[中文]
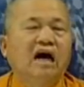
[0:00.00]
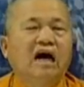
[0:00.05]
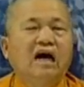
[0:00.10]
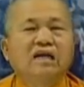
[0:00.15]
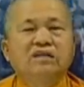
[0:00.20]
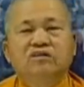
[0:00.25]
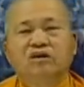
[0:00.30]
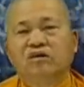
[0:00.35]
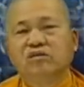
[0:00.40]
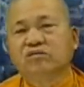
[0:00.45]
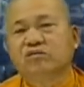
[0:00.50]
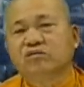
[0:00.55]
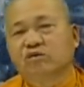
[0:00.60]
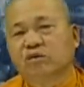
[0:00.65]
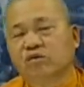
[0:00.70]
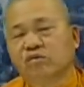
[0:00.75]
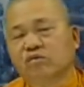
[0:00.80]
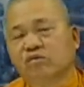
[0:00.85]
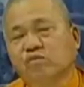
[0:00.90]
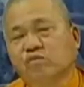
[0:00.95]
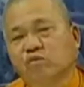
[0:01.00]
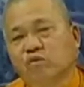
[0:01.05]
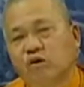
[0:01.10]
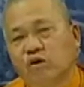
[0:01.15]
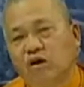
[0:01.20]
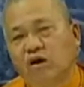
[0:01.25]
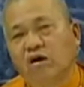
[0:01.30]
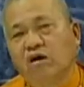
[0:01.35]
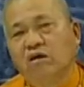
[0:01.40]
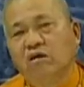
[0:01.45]
啊，从中
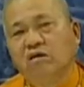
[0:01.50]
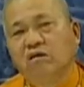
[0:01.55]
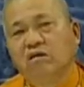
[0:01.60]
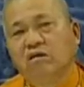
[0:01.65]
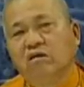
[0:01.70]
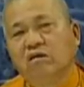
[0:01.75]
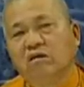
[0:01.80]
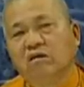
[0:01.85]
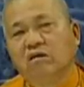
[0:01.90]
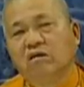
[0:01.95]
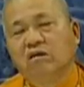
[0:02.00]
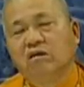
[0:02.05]
国